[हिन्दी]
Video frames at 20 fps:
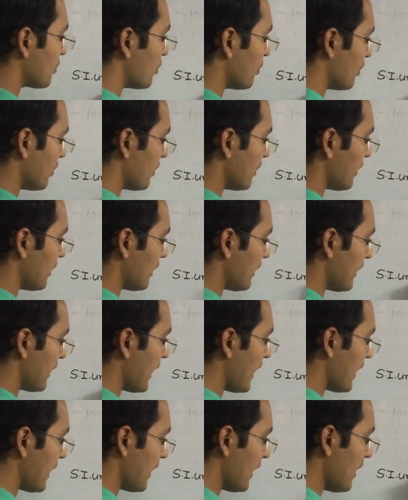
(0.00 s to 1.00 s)
तो
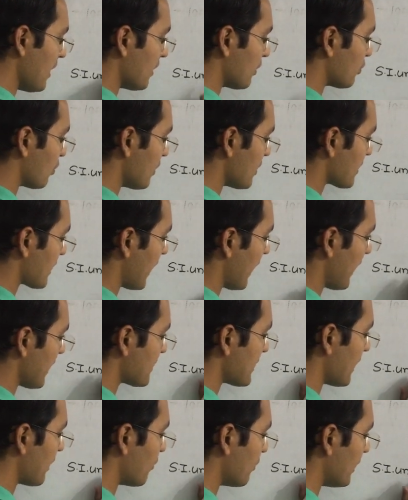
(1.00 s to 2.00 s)
ये है ना तो इसका
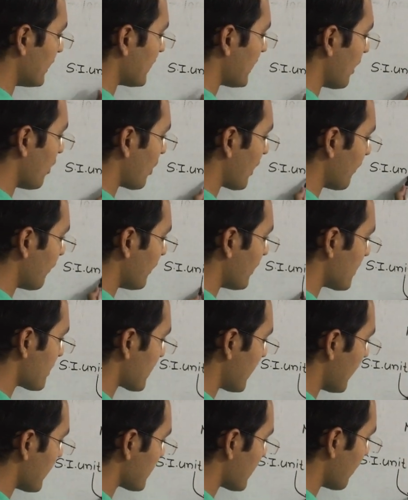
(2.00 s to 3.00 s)
ऐसा यूनिट क्या हो गया फिर
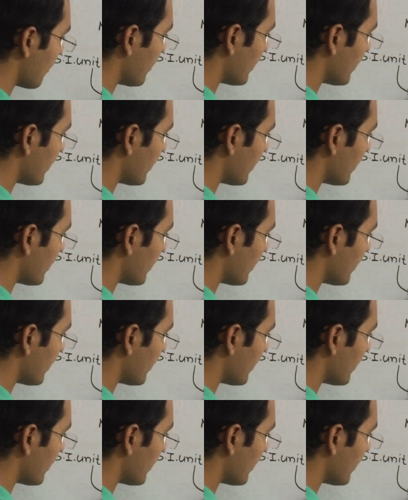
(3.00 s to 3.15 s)
इसका ऐसा